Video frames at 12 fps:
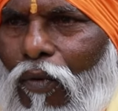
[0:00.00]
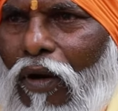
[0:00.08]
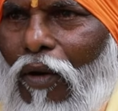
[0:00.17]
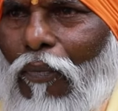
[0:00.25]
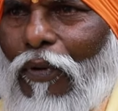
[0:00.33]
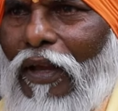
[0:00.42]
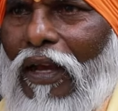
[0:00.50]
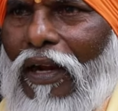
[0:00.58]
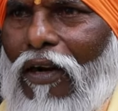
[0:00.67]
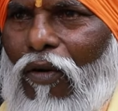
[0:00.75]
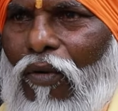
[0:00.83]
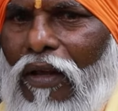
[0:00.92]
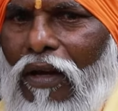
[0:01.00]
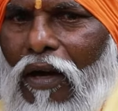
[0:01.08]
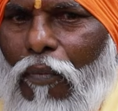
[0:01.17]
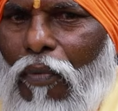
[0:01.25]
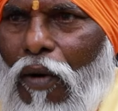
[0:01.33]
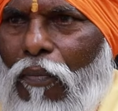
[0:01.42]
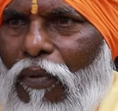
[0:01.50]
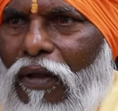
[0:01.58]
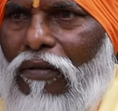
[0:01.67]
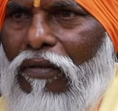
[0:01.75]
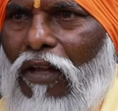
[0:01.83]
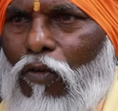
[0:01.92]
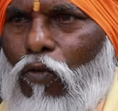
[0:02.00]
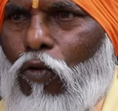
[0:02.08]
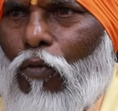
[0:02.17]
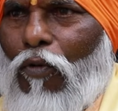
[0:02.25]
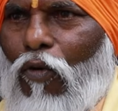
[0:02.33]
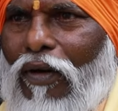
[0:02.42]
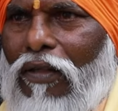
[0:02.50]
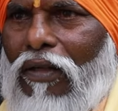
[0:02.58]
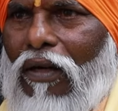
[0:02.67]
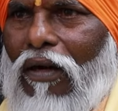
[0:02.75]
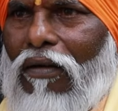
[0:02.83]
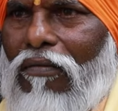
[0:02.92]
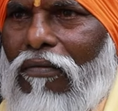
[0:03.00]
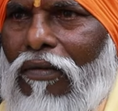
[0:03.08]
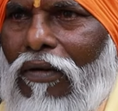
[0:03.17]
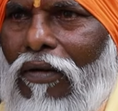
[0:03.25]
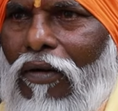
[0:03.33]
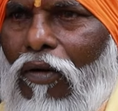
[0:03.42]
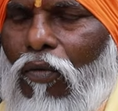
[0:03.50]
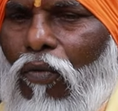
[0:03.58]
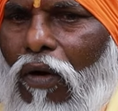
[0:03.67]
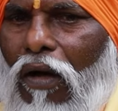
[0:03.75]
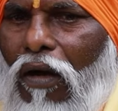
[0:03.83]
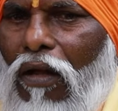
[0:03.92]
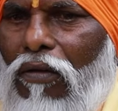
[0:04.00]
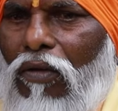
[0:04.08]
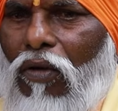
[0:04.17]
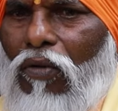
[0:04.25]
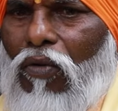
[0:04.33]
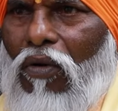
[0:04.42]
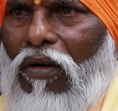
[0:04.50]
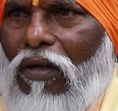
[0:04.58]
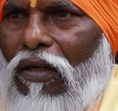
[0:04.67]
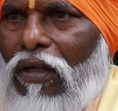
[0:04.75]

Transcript: உள்ளே போய் இறங்கினோன்னே எங்கள் அப்பா அப்படியே தத்ரூமாக உட்காந்துருக்கார் உட்காந்துருந்தோன்னே